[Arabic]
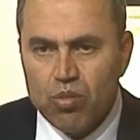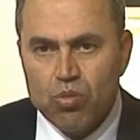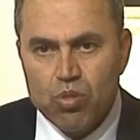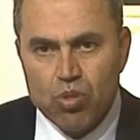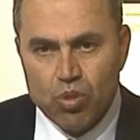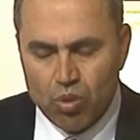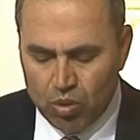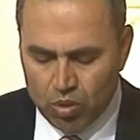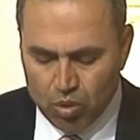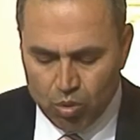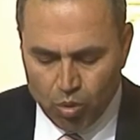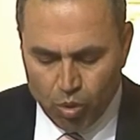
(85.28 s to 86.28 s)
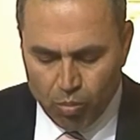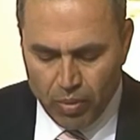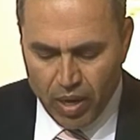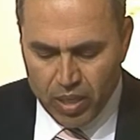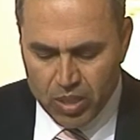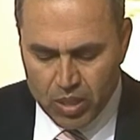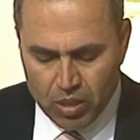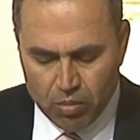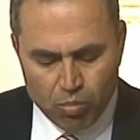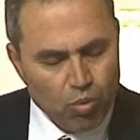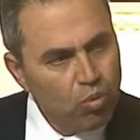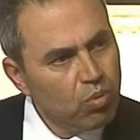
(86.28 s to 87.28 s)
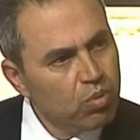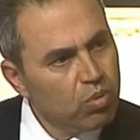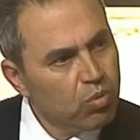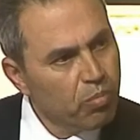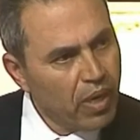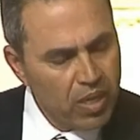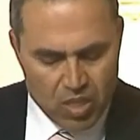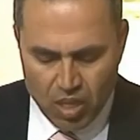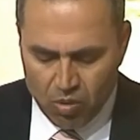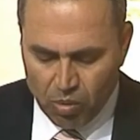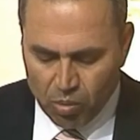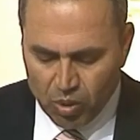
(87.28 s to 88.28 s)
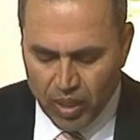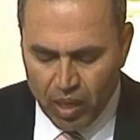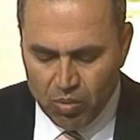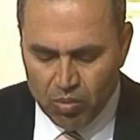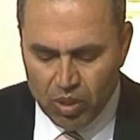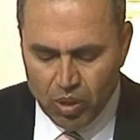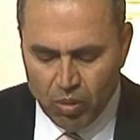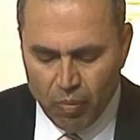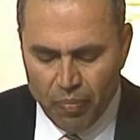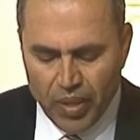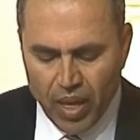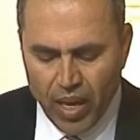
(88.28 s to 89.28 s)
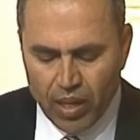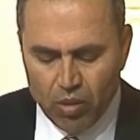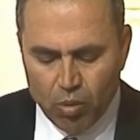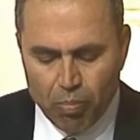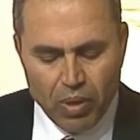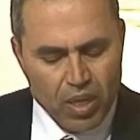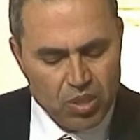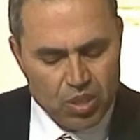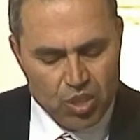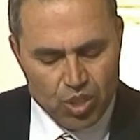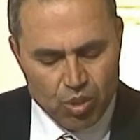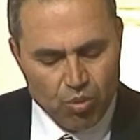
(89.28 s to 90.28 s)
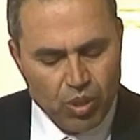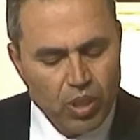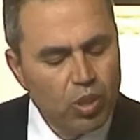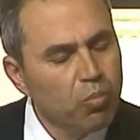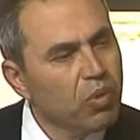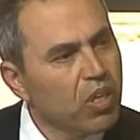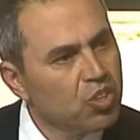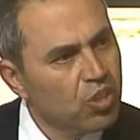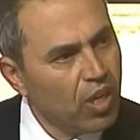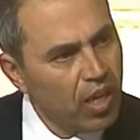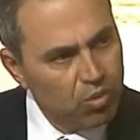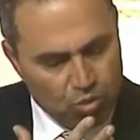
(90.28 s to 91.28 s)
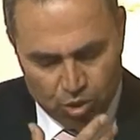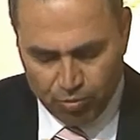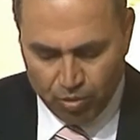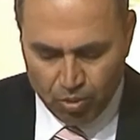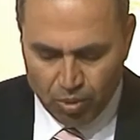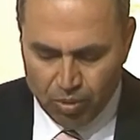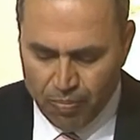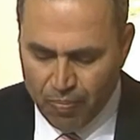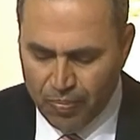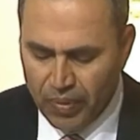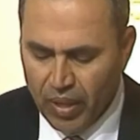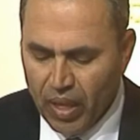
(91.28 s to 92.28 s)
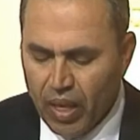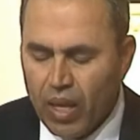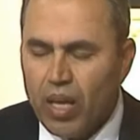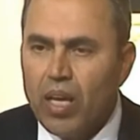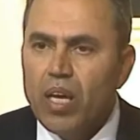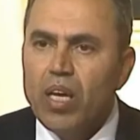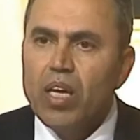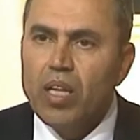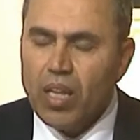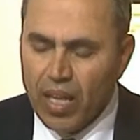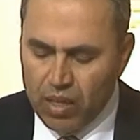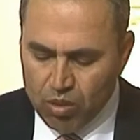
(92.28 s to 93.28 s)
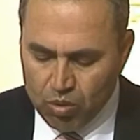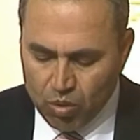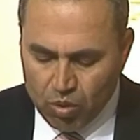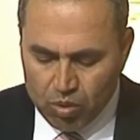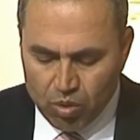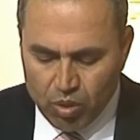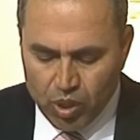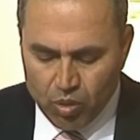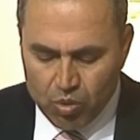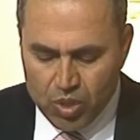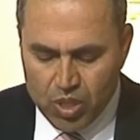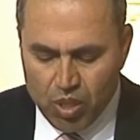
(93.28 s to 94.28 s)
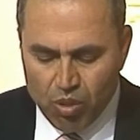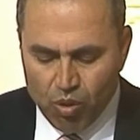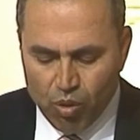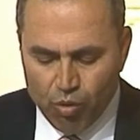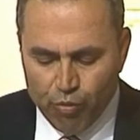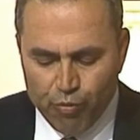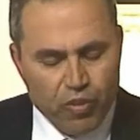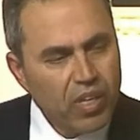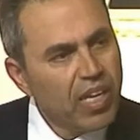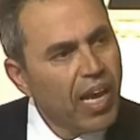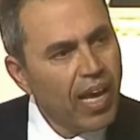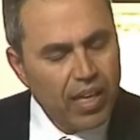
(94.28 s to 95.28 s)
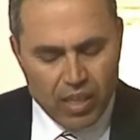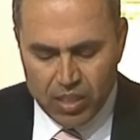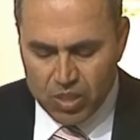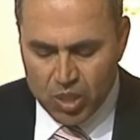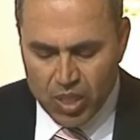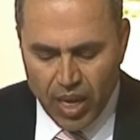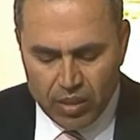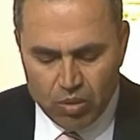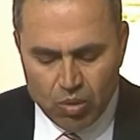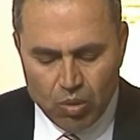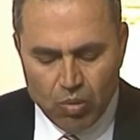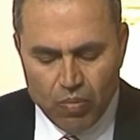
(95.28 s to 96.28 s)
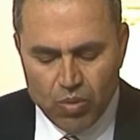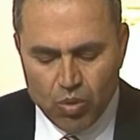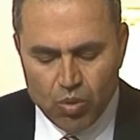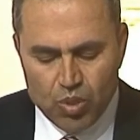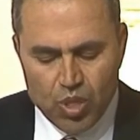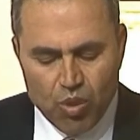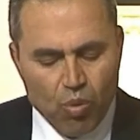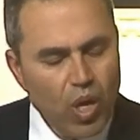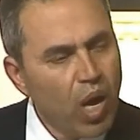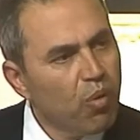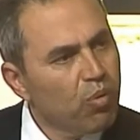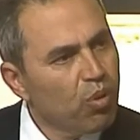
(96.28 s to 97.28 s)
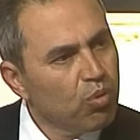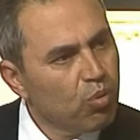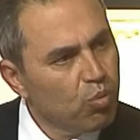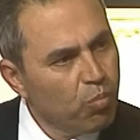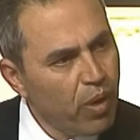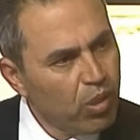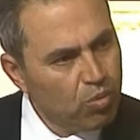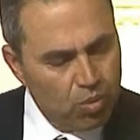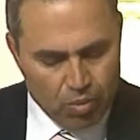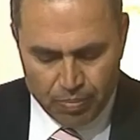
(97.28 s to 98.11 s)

اسيو توماس بولوت وبرازيفيو برداحونيو انا بلاستيك شيروخي كميل جراح دو شفرويو كتلان دكتوري اوسيثو فريال ساعدو اوسيثو غاونيتو دبيتو